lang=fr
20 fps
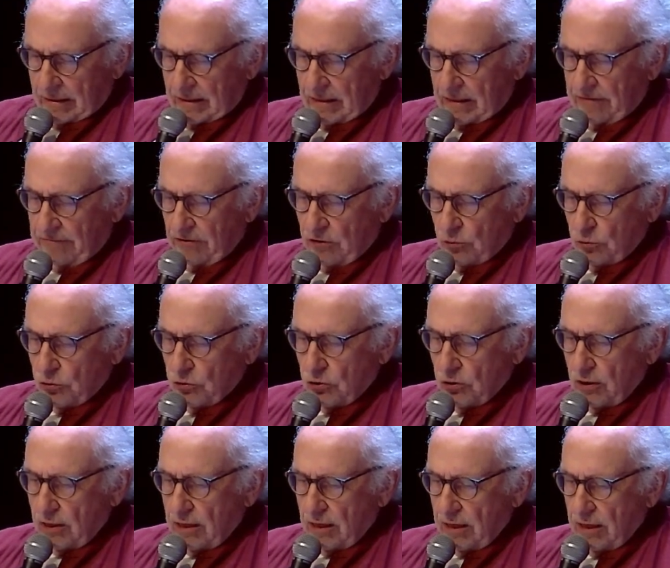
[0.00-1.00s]
Il y avait Claude
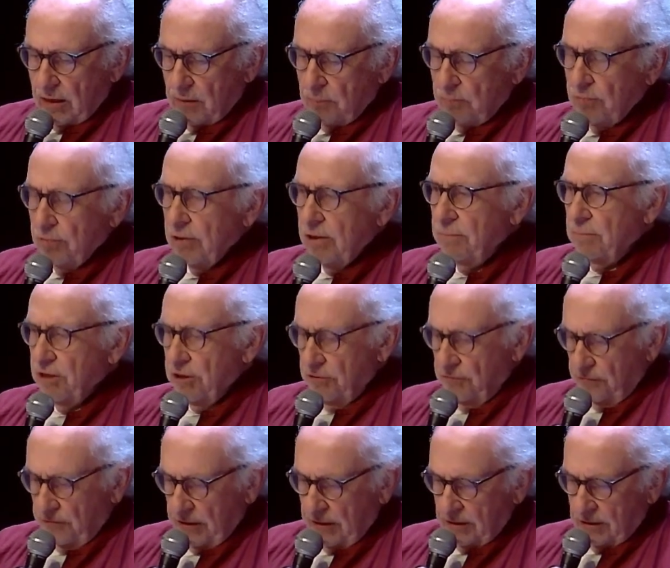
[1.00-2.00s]
Collard pour l'image
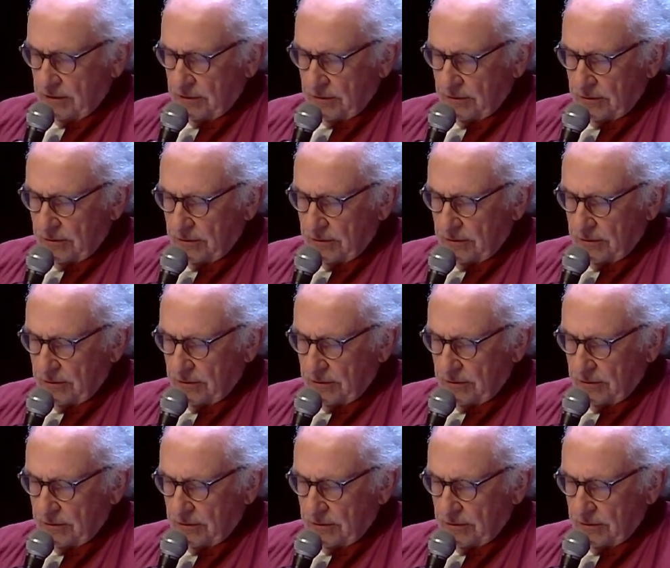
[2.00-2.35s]
fixe,